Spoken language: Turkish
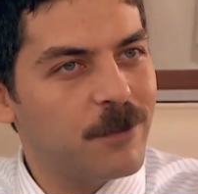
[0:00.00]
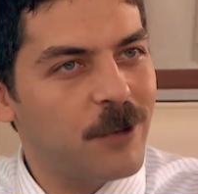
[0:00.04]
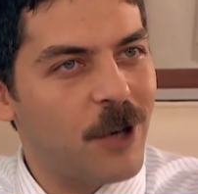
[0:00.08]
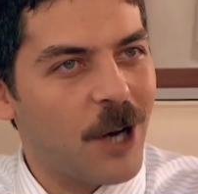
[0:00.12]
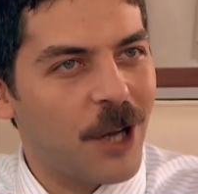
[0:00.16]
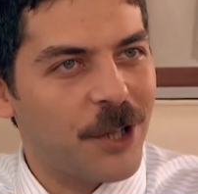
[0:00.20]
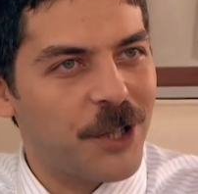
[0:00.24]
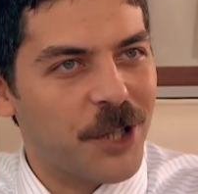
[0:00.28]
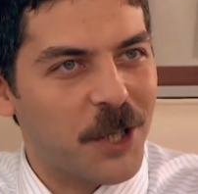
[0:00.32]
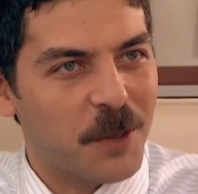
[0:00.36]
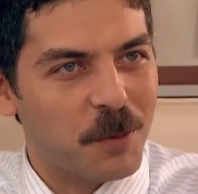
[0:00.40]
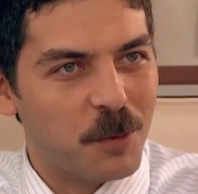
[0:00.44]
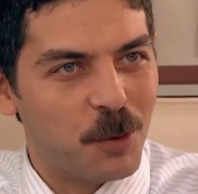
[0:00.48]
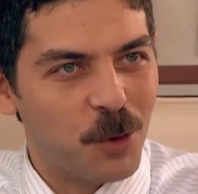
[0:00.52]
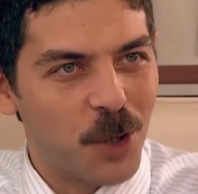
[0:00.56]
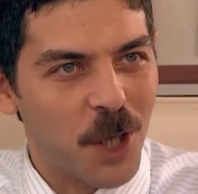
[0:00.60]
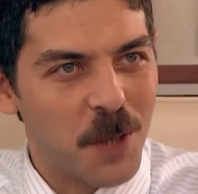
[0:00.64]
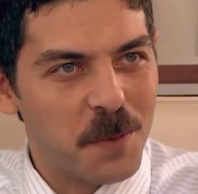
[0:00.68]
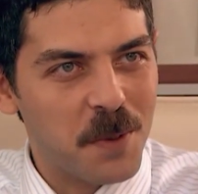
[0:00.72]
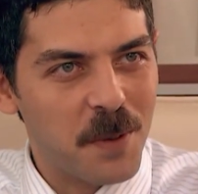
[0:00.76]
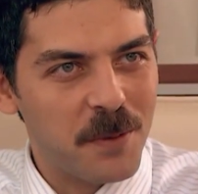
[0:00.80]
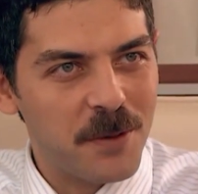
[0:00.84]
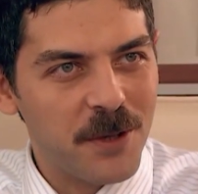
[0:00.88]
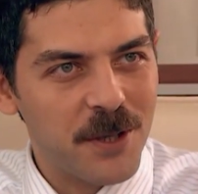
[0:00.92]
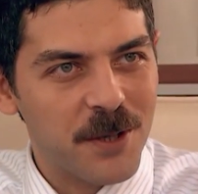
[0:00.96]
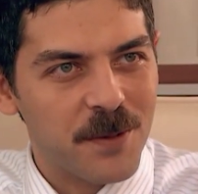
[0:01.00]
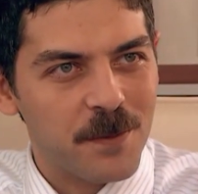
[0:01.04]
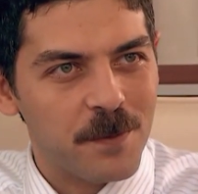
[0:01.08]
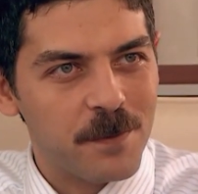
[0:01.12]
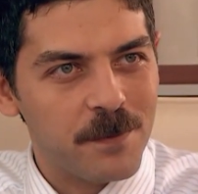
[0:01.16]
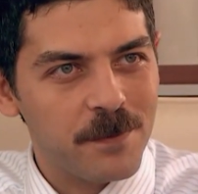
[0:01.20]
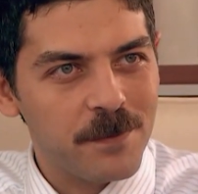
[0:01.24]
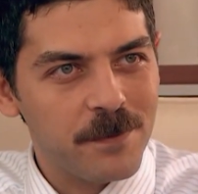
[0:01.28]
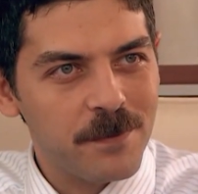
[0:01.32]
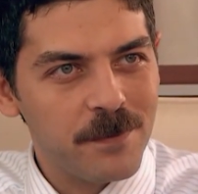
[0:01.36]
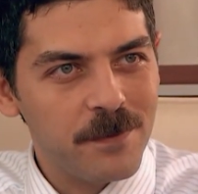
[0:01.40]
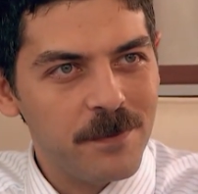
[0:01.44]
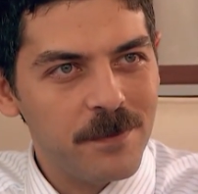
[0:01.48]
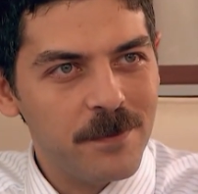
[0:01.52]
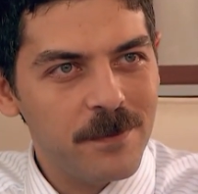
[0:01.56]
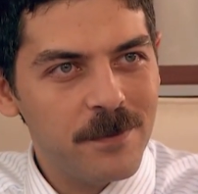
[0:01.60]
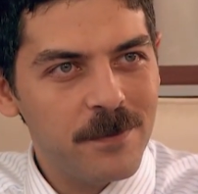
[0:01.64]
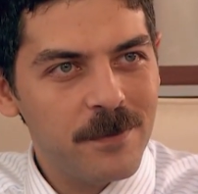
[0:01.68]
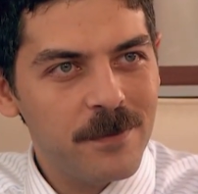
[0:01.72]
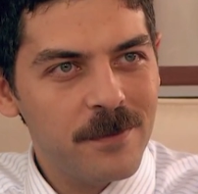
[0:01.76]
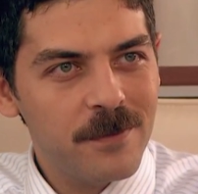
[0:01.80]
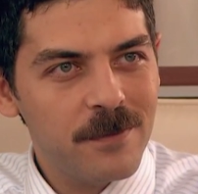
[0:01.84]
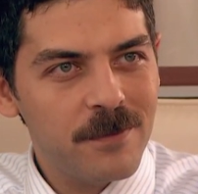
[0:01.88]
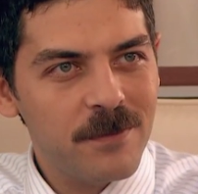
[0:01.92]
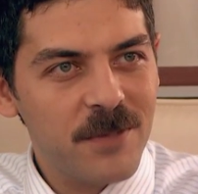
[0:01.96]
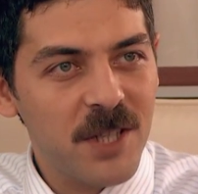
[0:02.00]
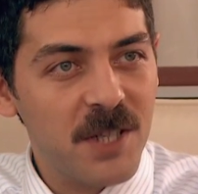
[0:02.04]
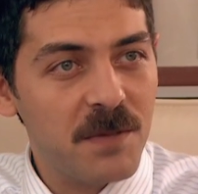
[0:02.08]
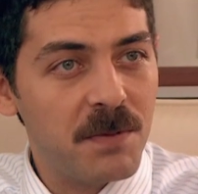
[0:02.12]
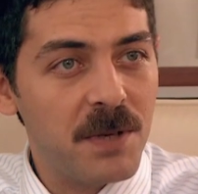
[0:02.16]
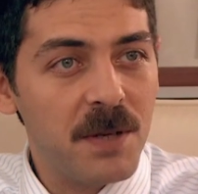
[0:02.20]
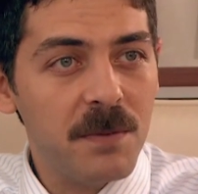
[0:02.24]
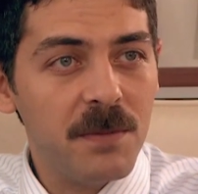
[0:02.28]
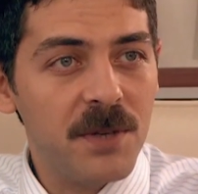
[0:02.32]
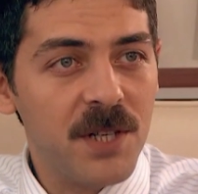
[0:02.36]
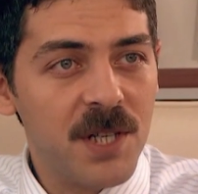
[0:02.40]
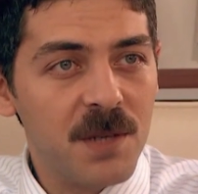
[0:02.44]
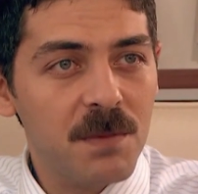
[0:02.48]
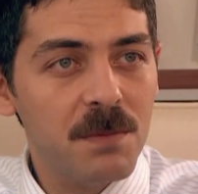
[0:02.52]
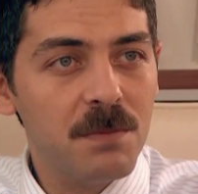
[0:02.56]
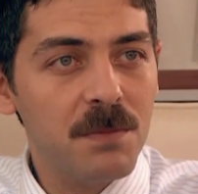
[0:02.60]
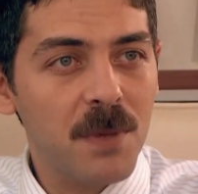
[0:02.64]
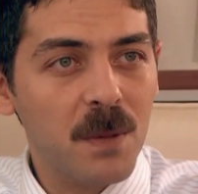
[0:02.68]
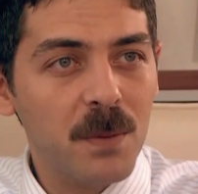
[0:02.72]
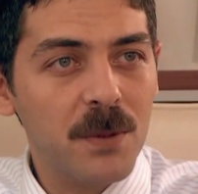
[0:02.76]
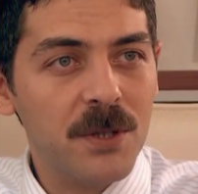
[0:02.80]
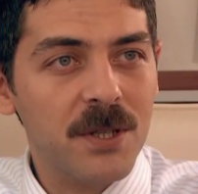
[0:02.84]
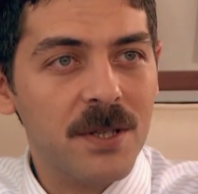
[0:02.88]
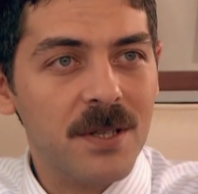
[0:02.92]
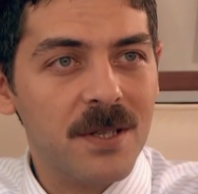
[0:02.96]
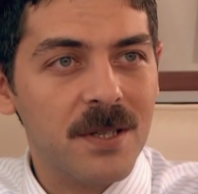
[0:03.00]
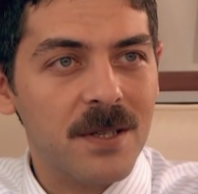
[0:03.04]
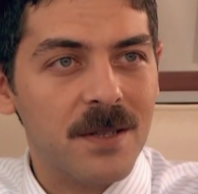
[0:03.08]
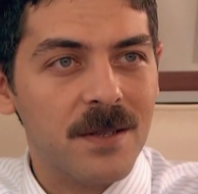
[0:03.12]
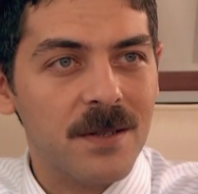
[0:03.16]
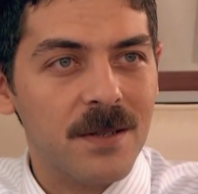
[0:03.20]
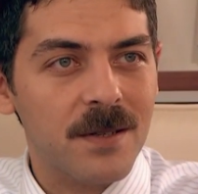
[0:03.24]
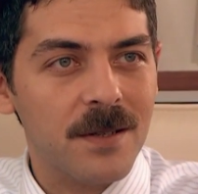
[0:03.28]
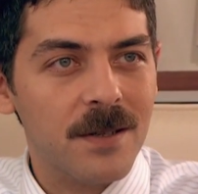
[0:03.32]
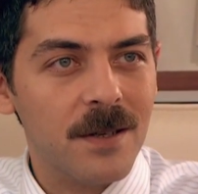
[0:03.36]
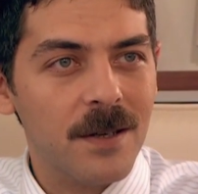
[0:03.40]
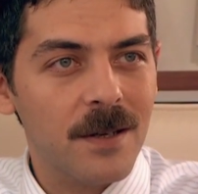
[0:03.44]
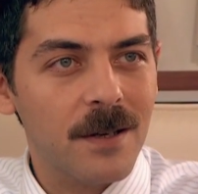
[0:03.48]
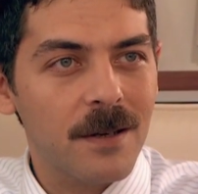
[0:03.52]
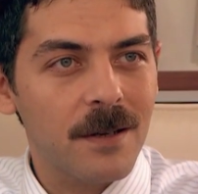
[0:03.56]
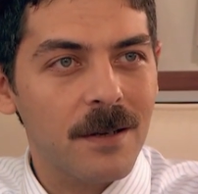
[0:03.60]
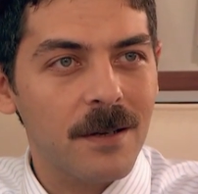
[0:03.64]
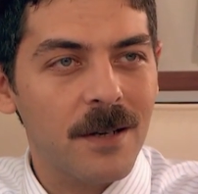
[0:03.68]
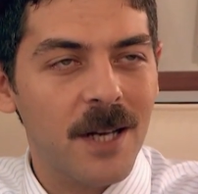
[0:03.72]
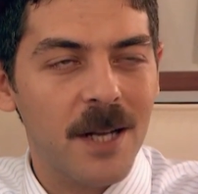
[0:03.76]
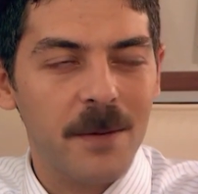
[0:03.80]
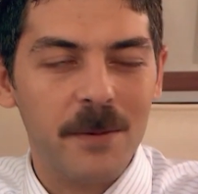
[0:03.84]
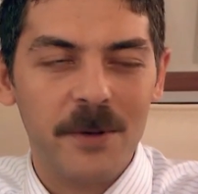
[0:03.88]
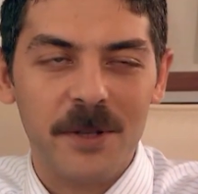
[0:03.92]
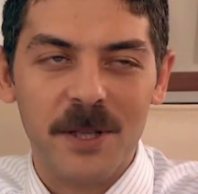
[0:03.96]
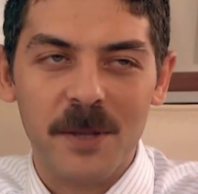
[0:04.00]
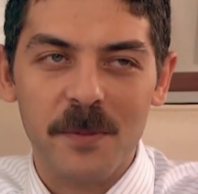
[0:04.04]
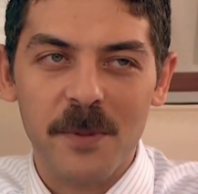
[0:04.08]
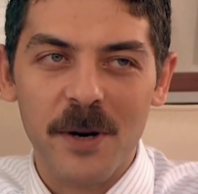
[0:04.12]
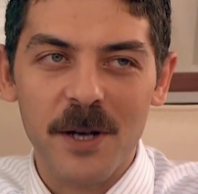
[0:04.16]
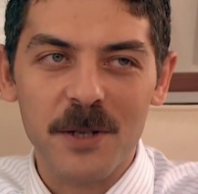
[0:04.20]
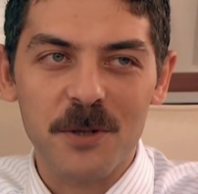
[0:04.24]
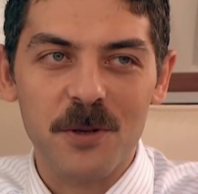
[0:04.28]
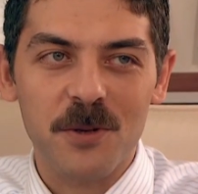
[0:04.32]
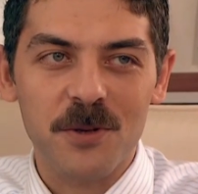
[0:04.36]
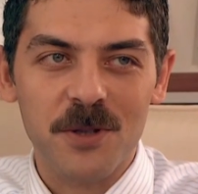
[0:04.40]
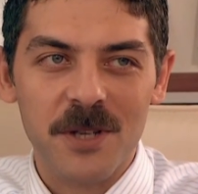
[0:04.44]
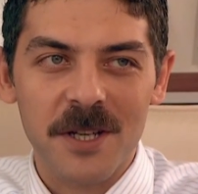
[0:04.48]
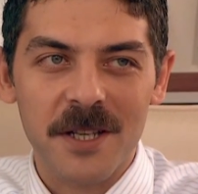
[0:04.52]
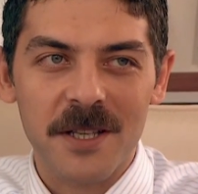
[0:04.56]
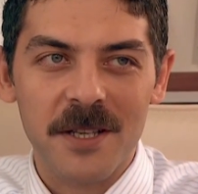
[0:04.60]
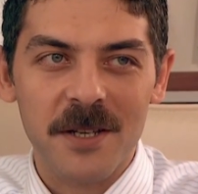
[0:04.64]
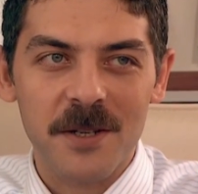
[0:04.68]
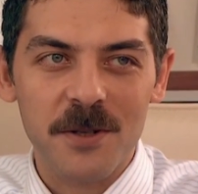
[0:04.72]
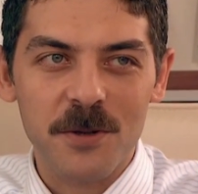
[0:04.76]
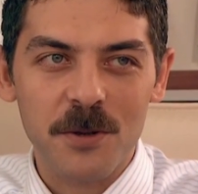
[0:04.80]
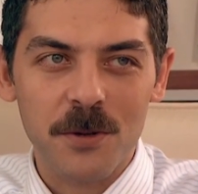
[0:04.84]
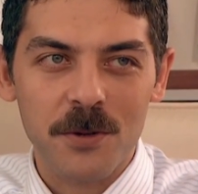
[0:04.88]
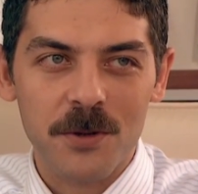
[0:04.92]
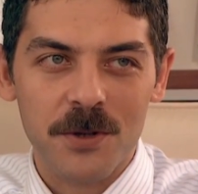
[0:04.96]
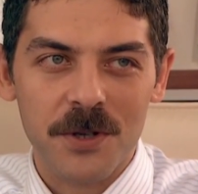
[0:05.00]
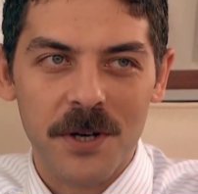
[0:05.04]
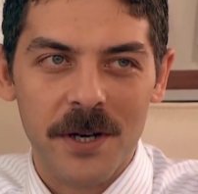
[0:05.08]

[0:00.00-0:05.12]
Kaldı ki bunu da yapabilirim. Siz benim eşimin babasısınız. Elbette bazı öncelikleriniz